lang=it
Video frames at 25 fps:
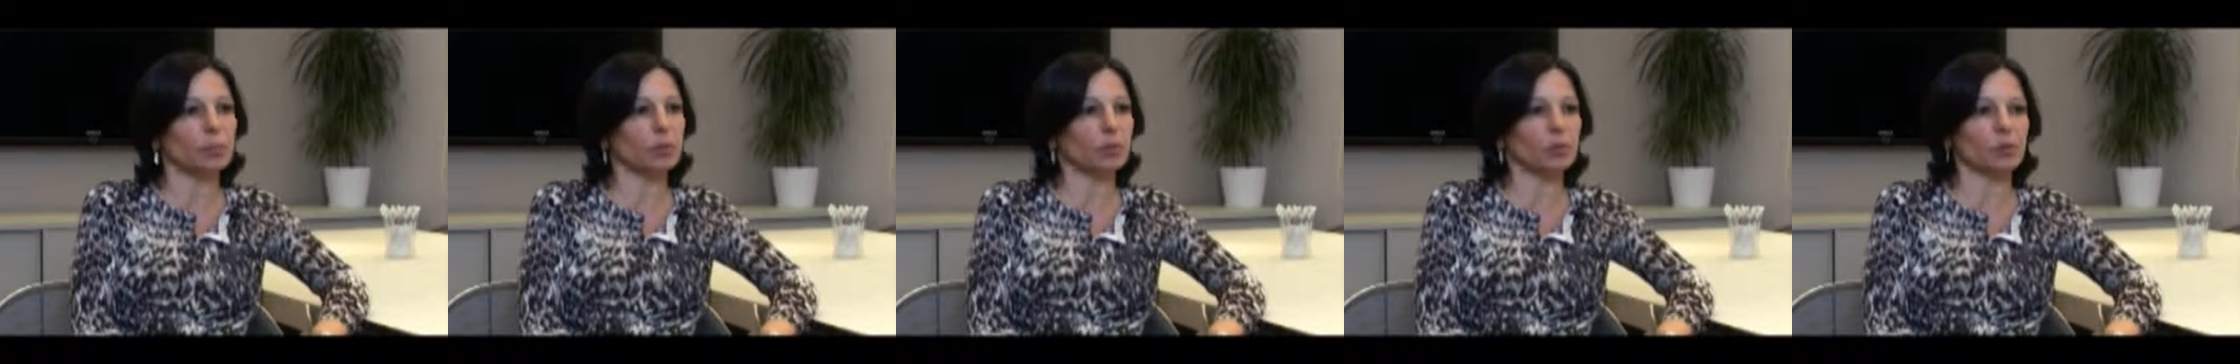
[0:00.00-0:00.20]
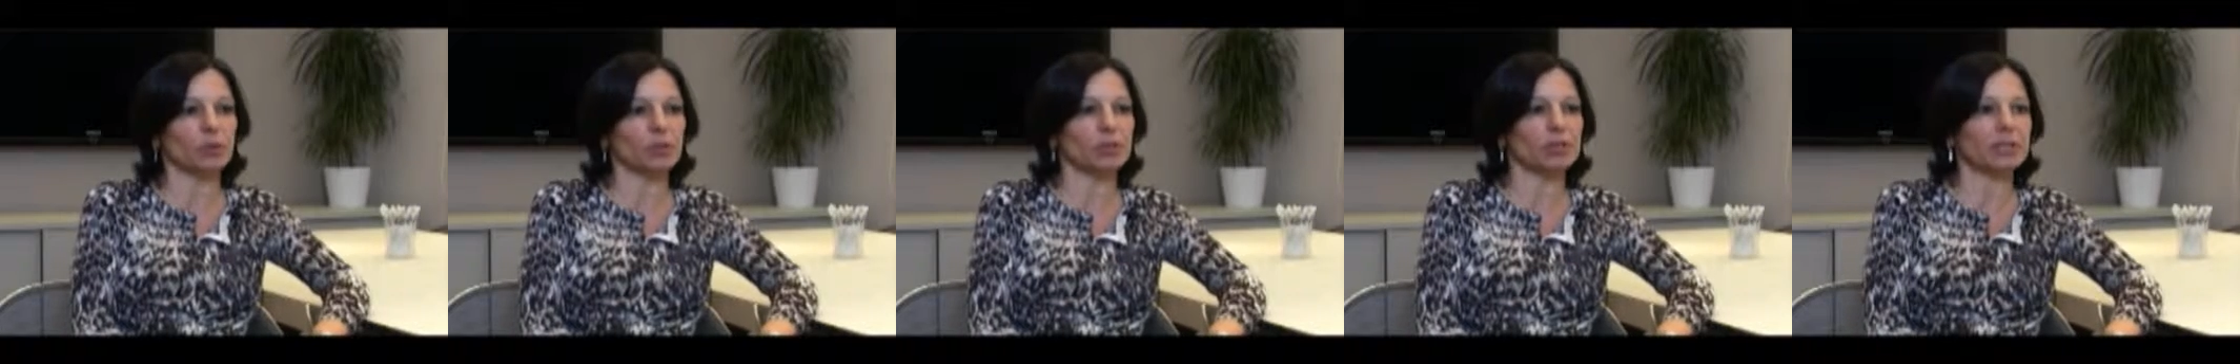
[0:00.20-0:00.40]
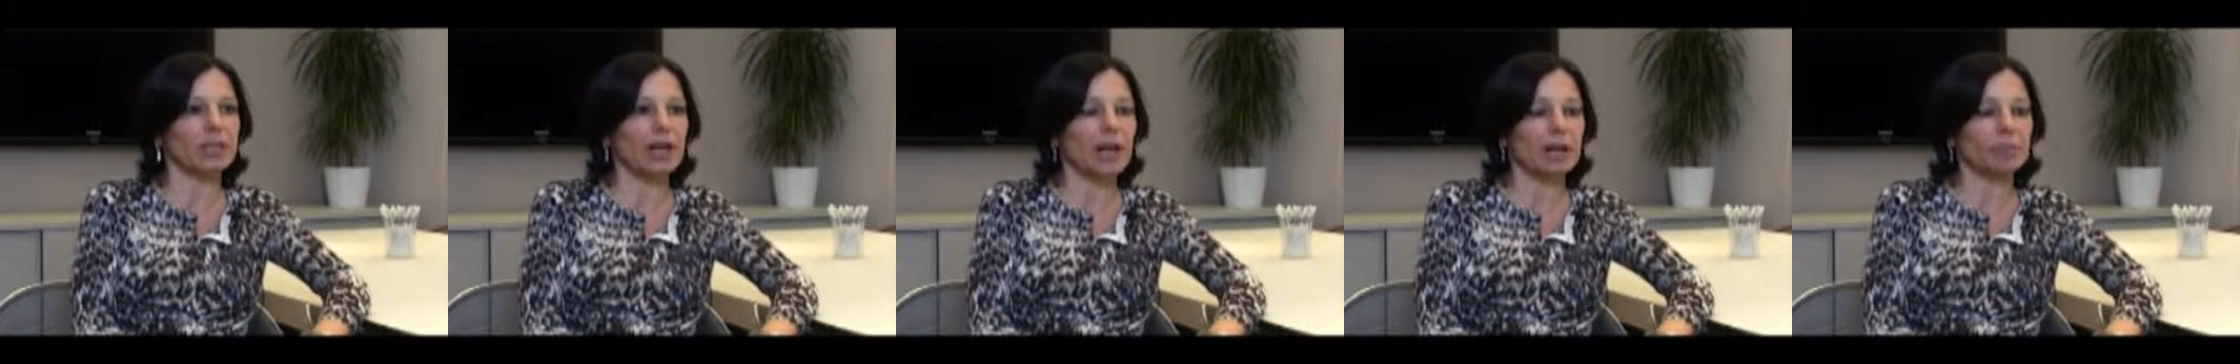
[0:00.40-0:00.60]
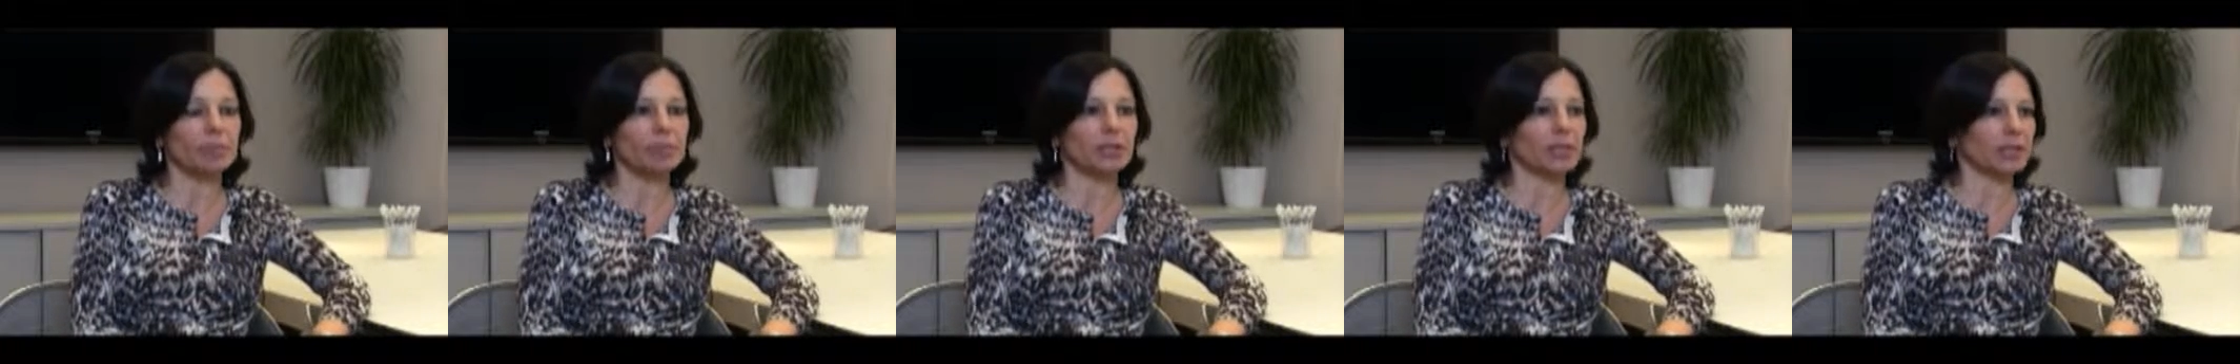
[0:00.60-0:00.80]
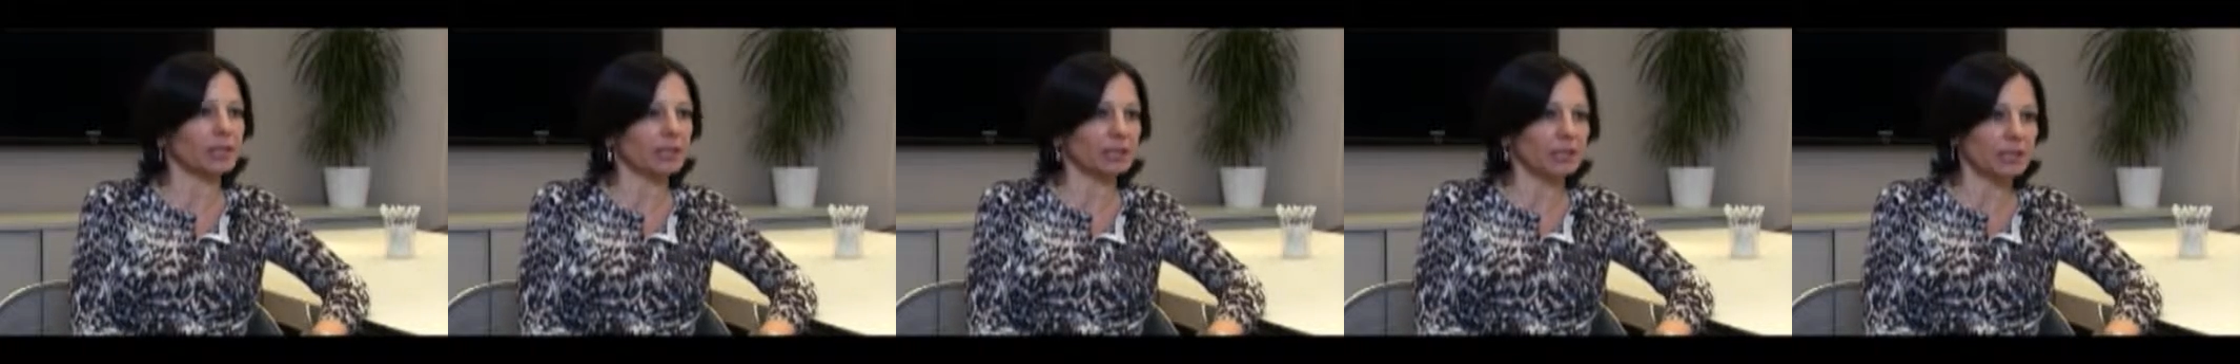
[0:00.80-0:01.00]
priorità
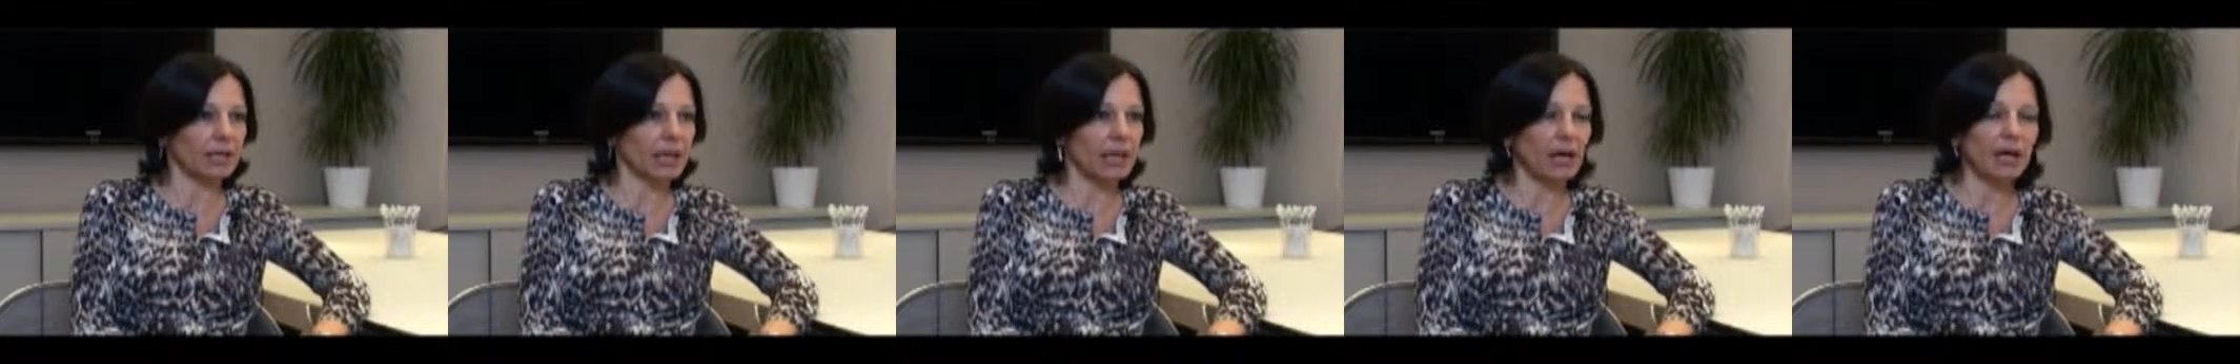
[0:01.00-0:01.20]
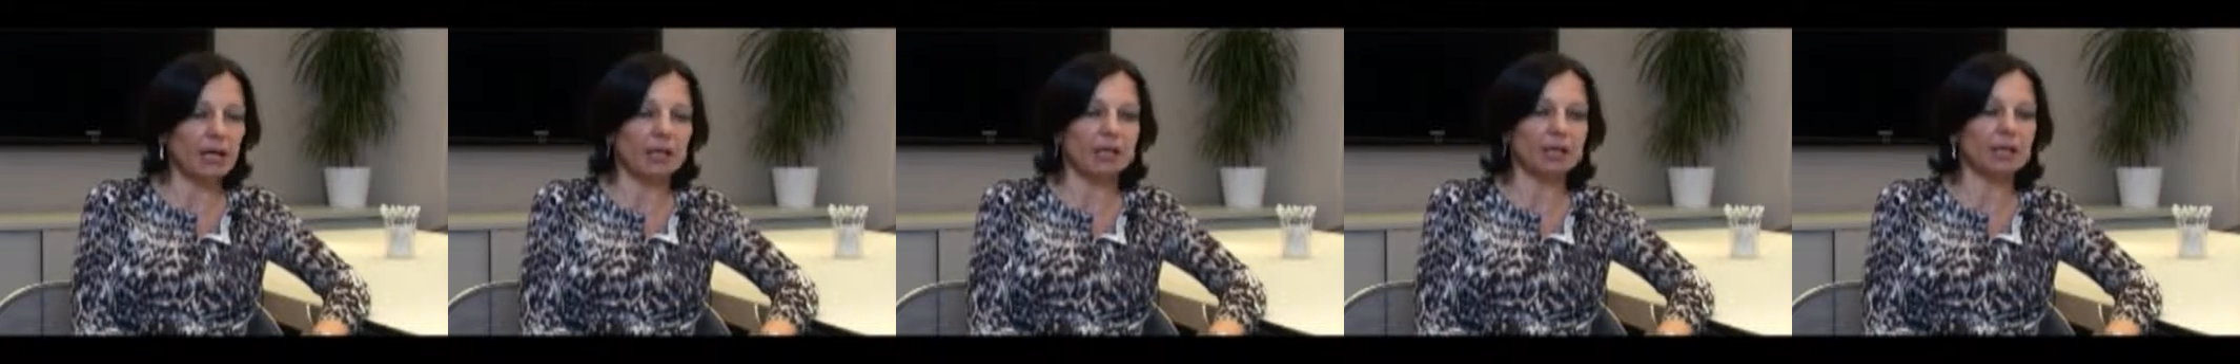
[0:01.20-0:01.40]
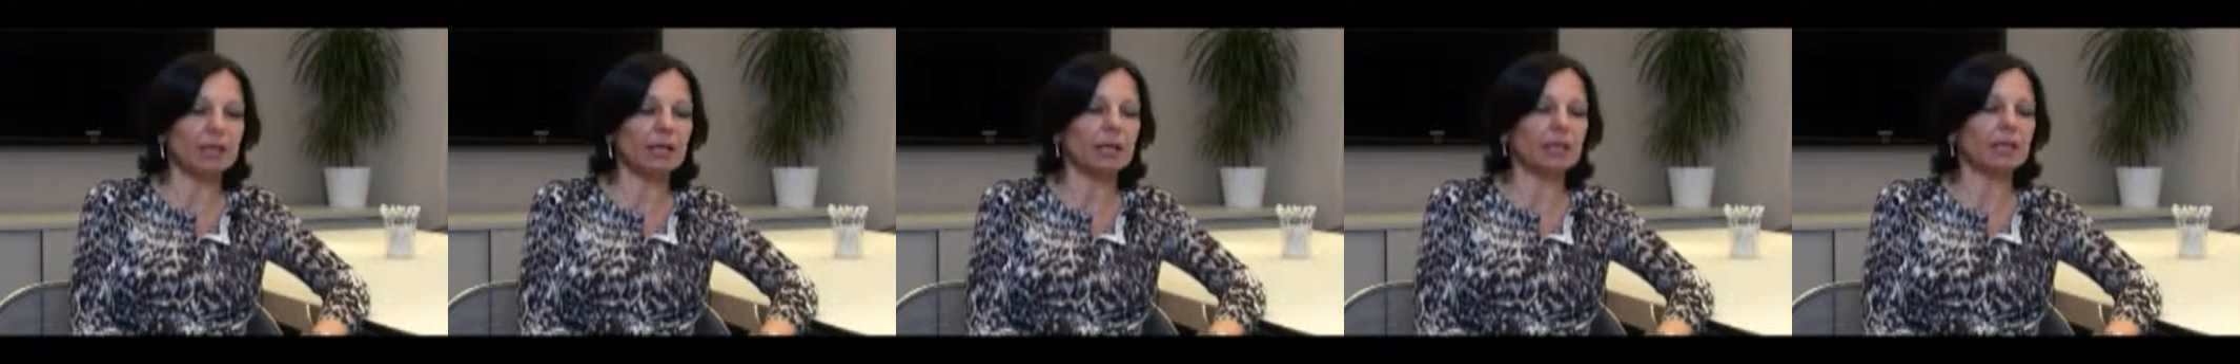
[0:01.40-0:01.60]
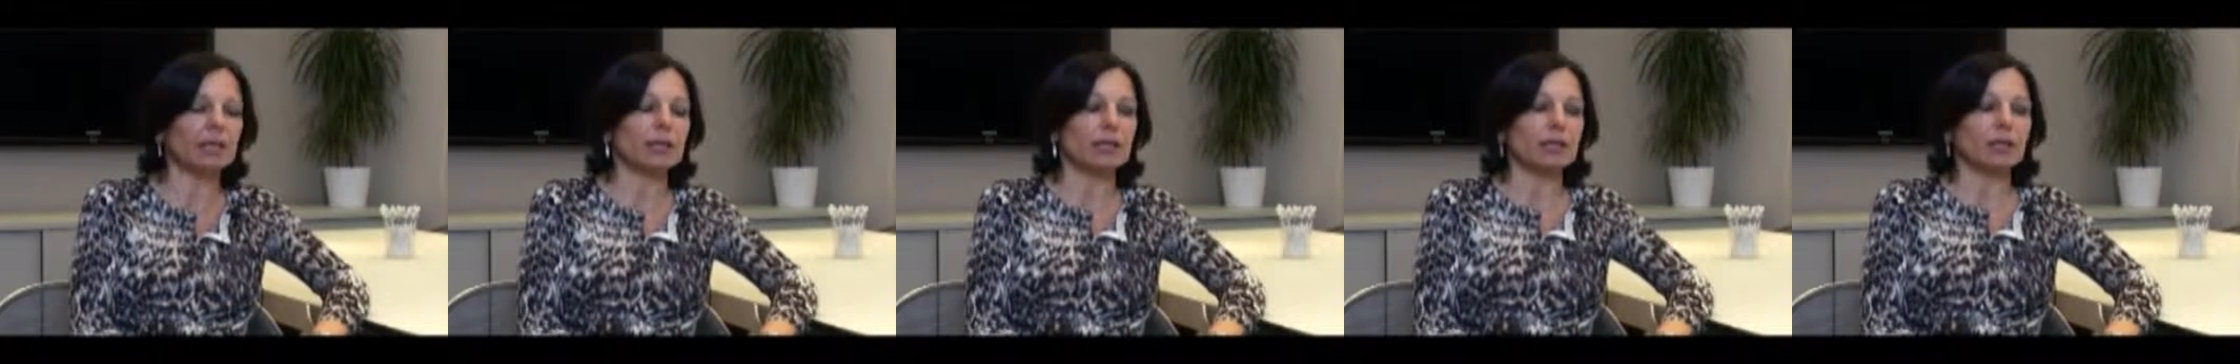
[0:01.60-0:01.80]
per l'Italia